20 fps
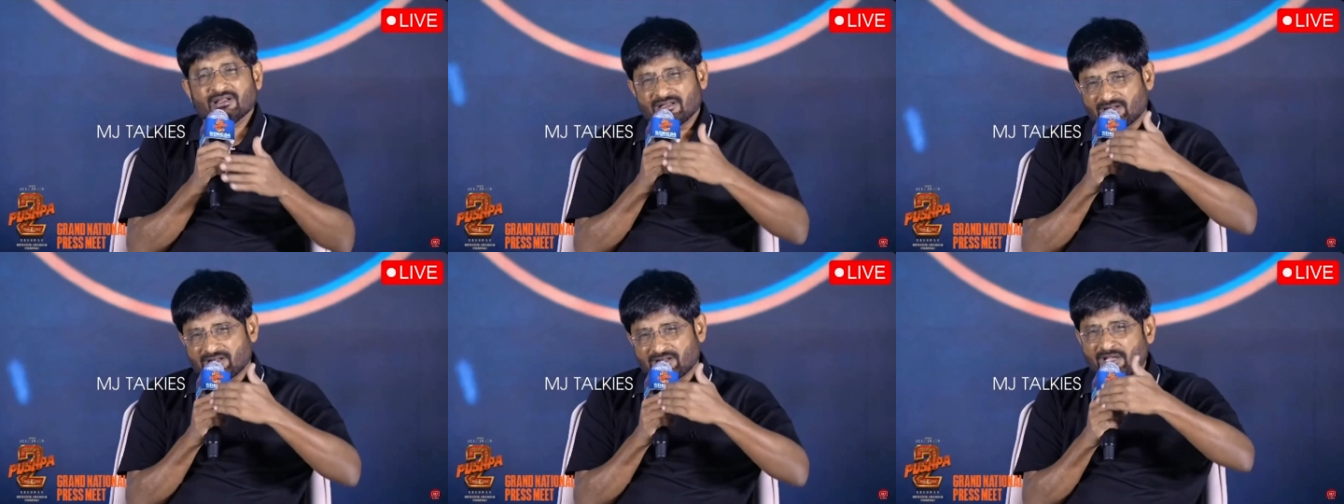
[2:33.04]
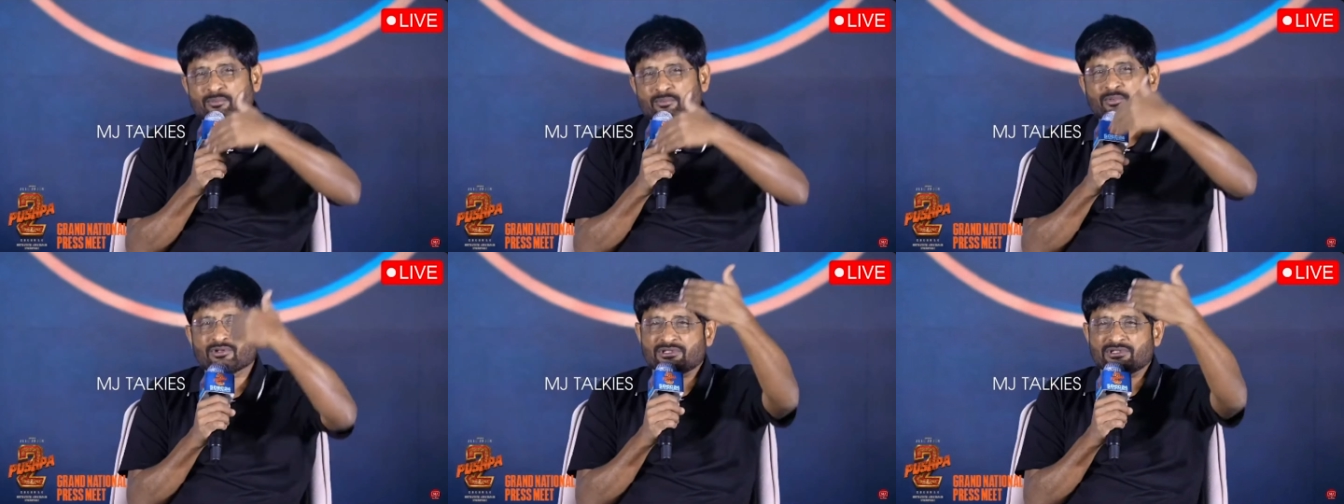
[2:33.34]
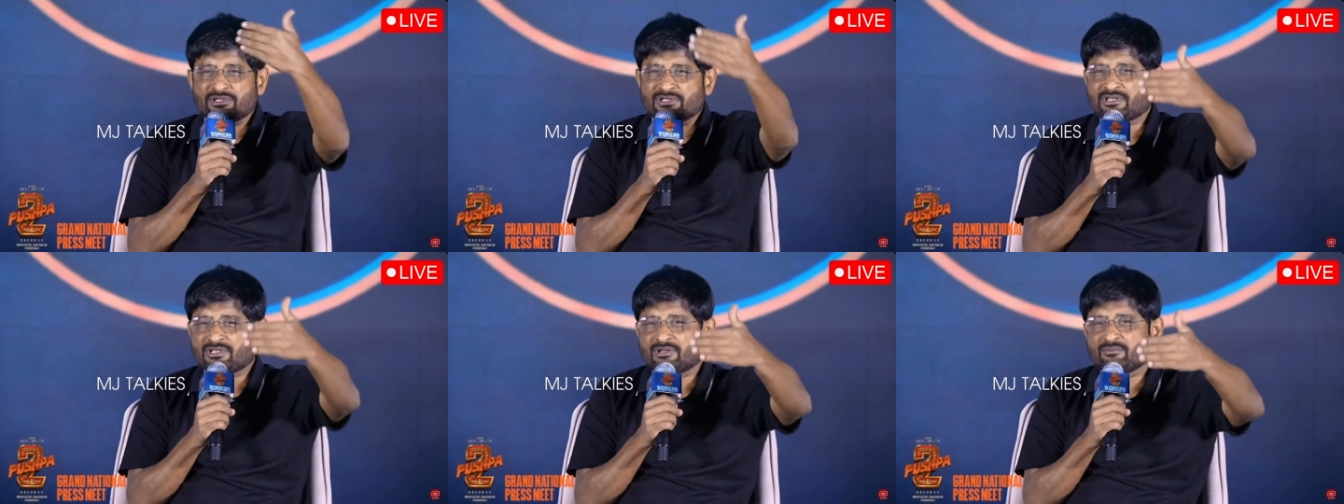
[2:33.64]
ఇంకా రేపు
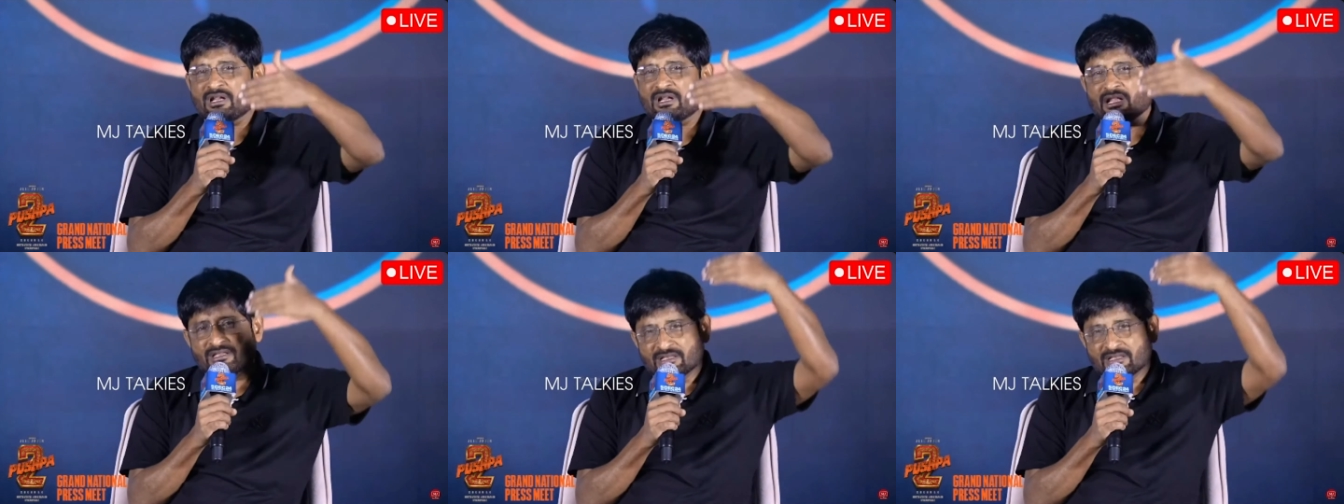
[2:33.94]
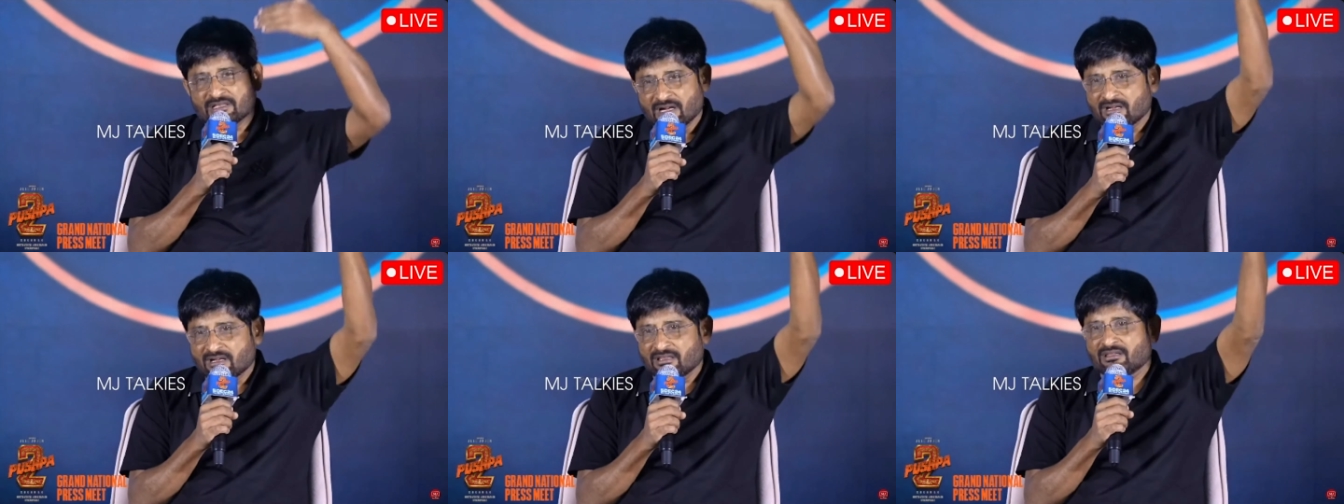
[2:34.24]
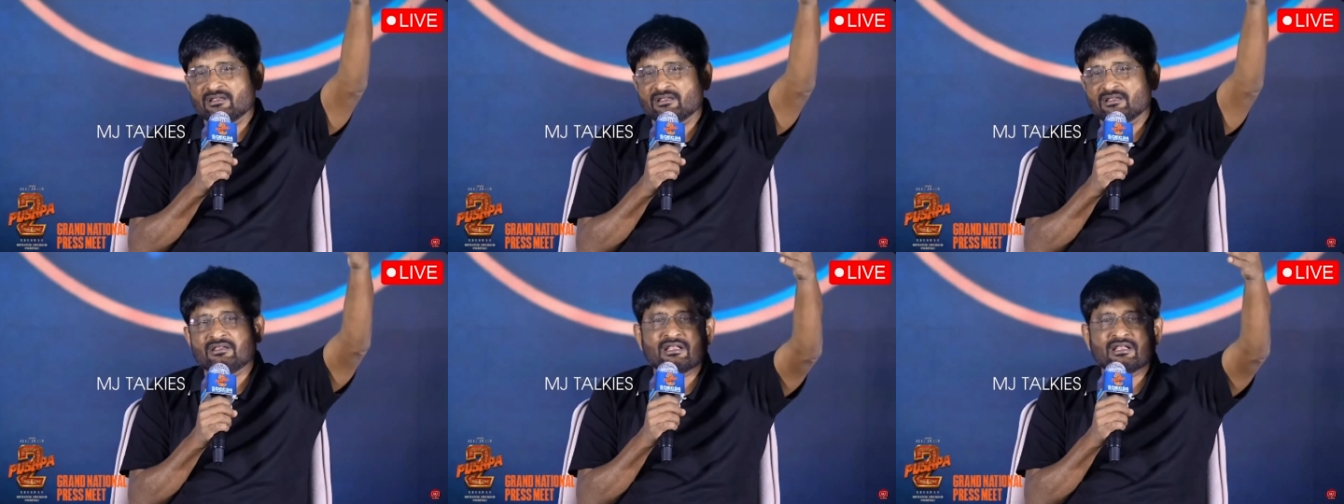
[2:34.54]
వచ్చే సినిమాలు అవి
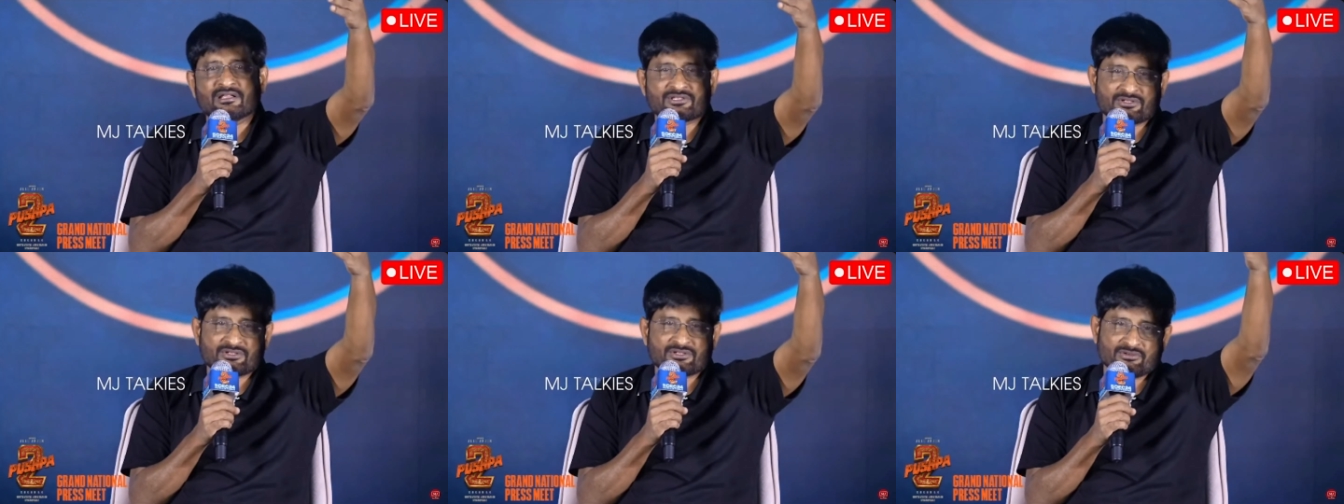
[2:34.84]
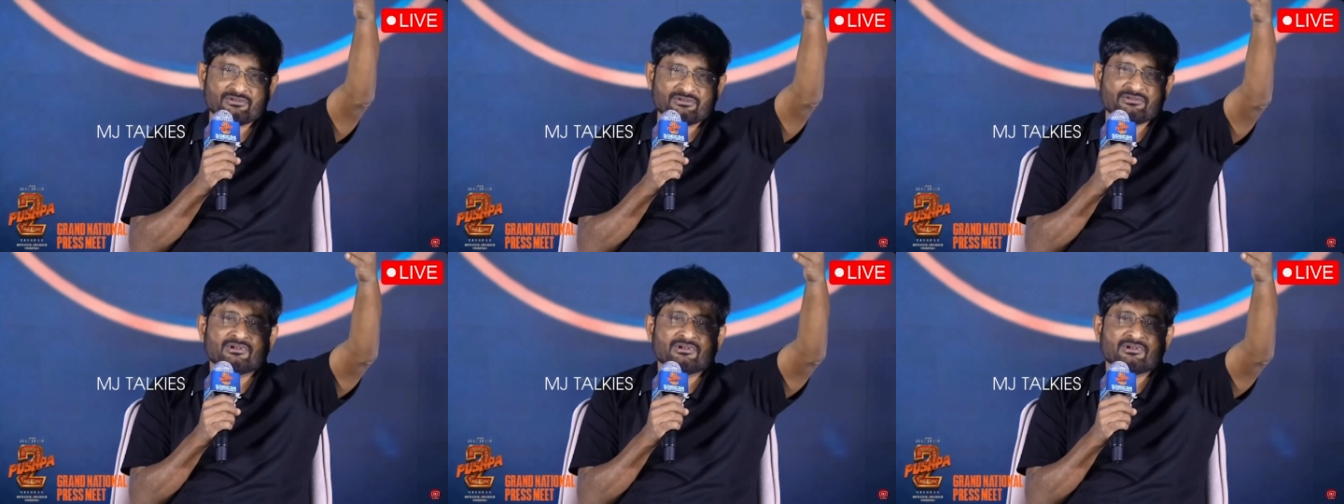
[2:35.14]
దాడతాయి నెక్స్ట్